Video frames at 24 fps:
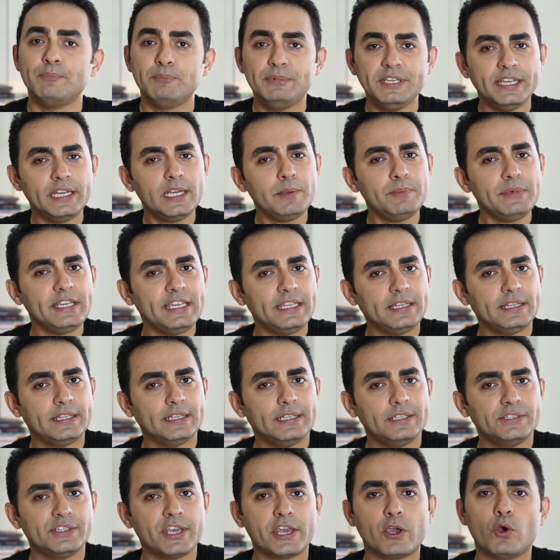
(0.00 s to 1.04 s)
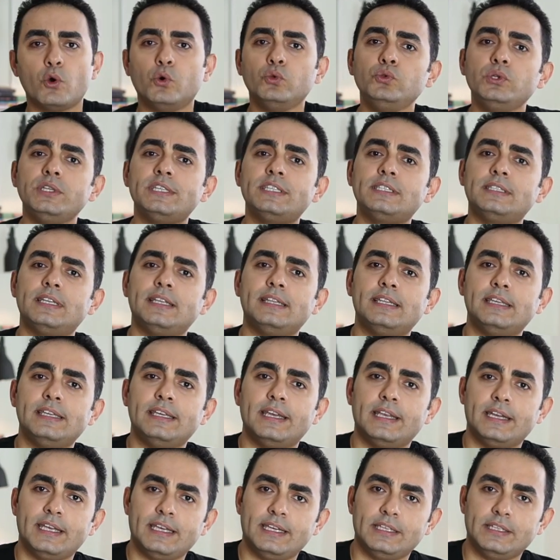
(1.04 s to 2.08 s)
Bir yere mi gidilecek? Onun istediği
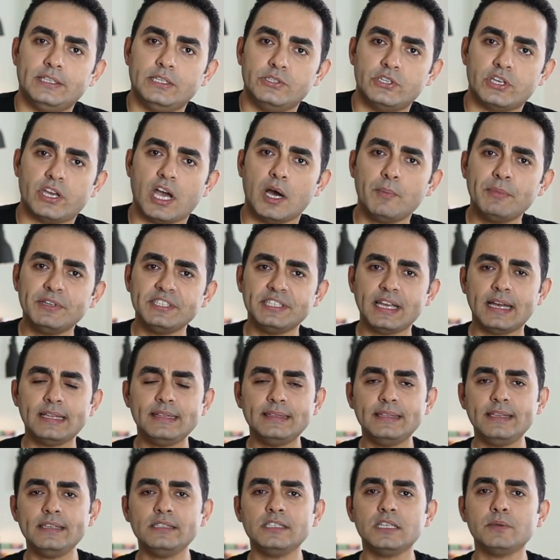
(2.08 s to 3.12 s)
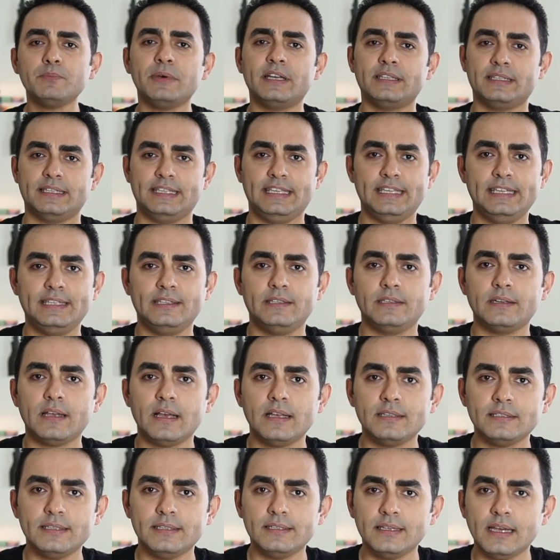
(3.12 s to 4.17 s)
yere gidilecek. Ama sen ne zaman
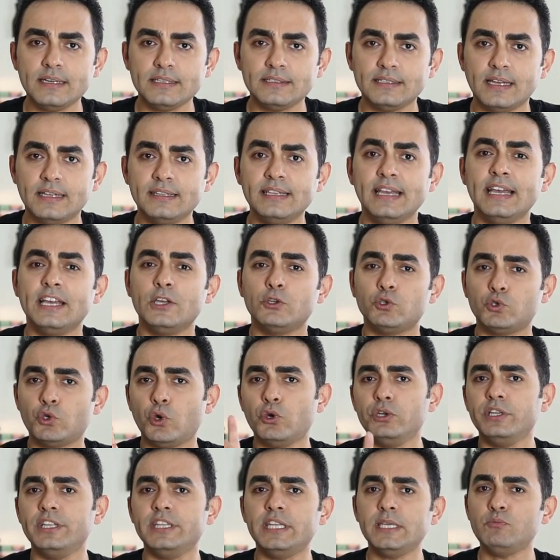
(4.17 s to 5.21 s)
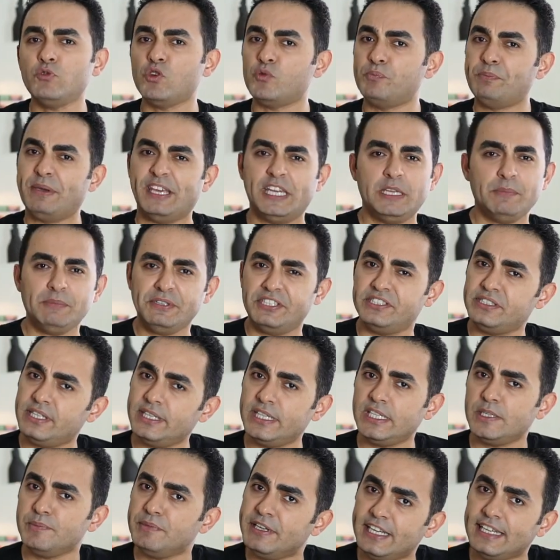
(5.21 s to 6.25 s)
itiraz edersen şöyle demiyor. Benim
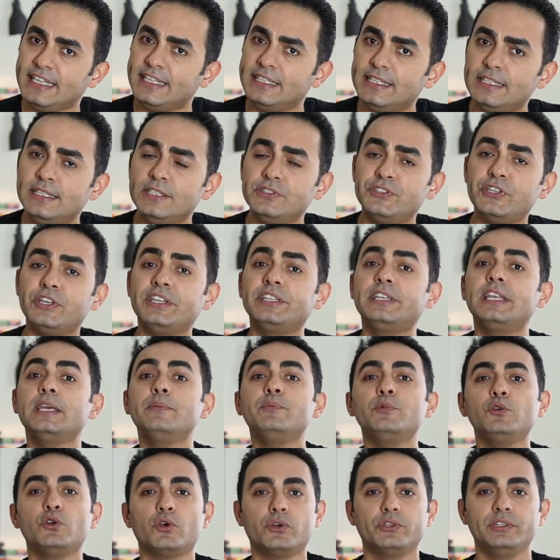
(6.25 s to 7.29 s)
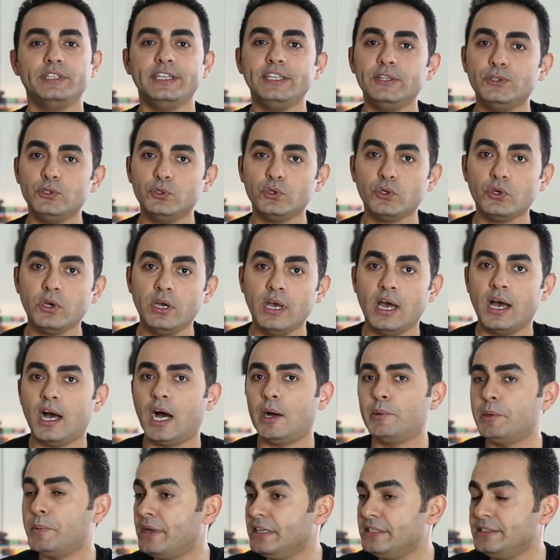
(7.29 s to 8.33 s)
istediğim yere gidilecek demiyor. Ne diyor?
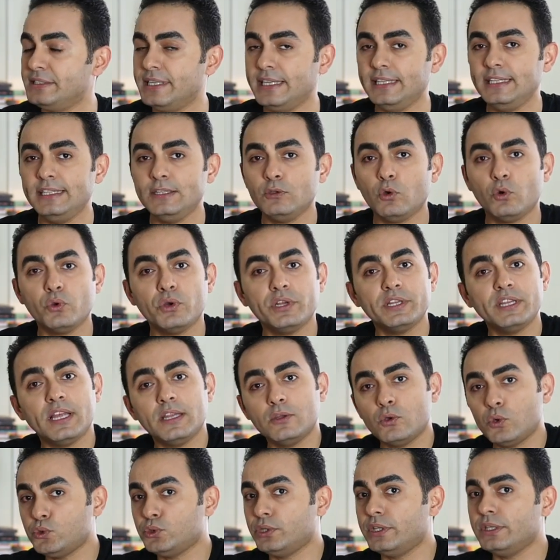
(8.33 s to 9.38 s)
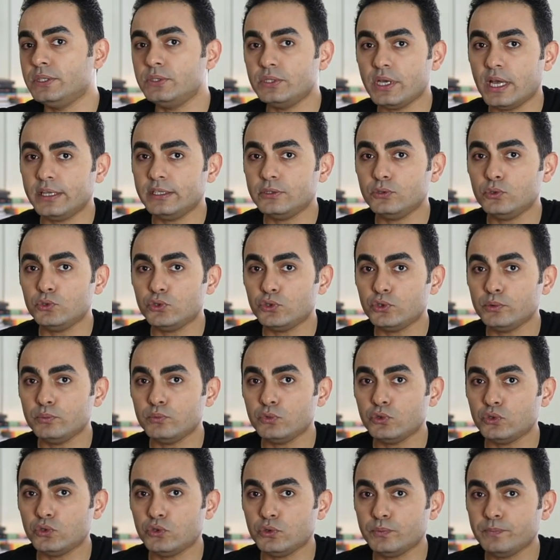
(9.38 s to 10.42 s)
Ama ben senin oradan hoşlanacağını
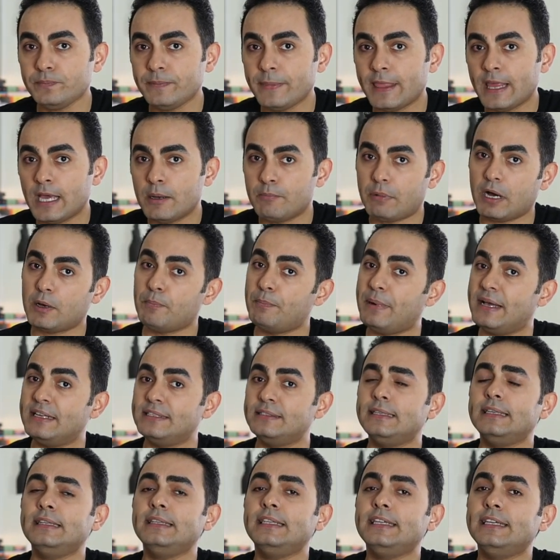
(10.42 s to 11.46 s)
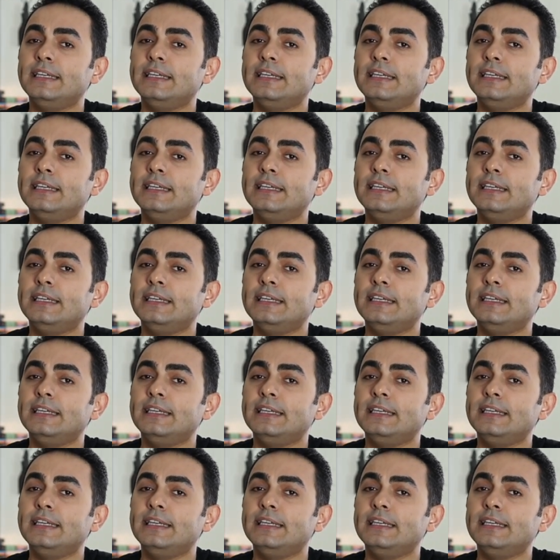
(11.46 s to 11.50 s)
düşünmüştüm. Bak ben senin